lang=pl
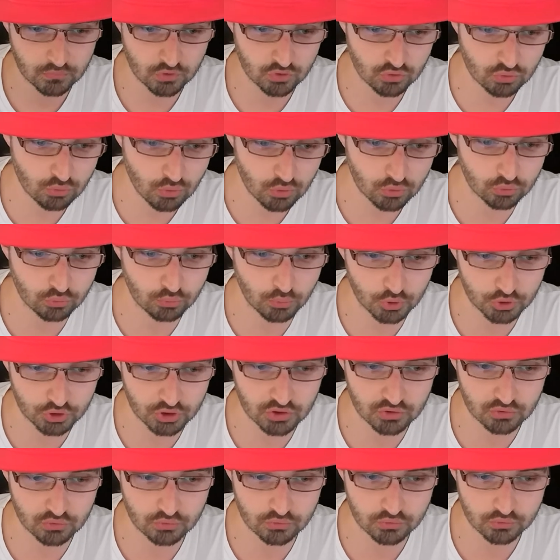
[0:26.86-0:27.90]
Z głodu
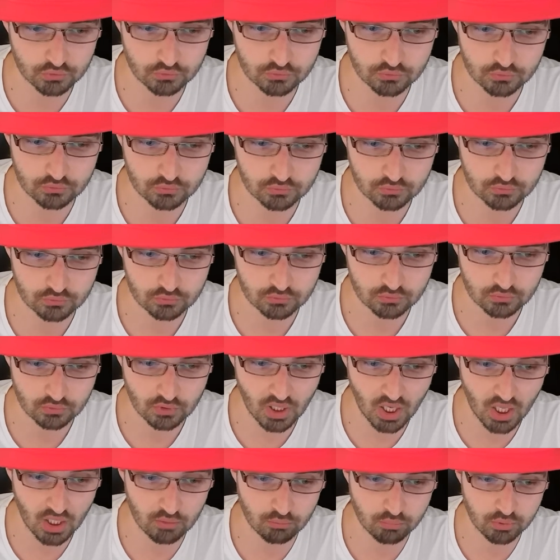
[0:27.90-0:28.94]
może znów.
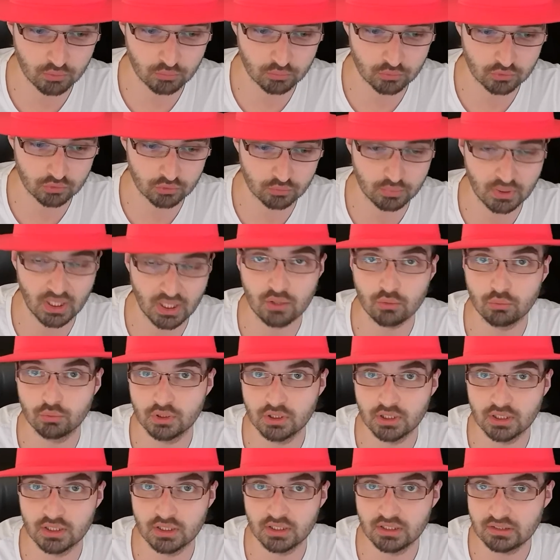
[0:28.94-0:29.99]
Albo mu
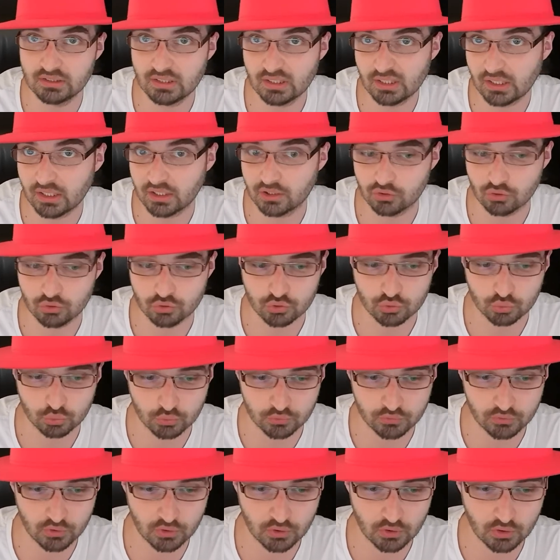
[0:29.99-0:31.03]
brakuje literek do
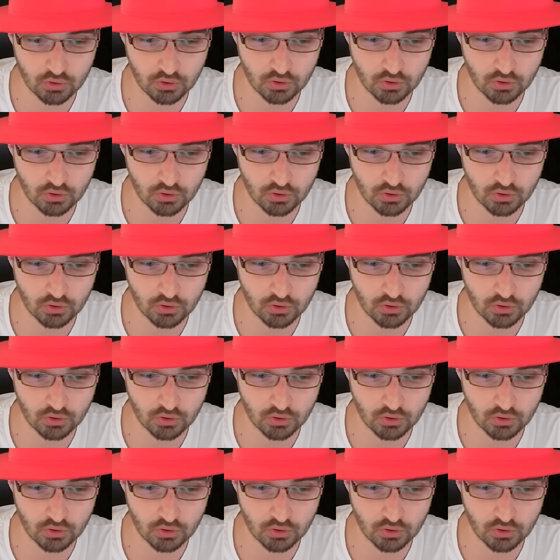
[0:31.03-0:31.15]
słów.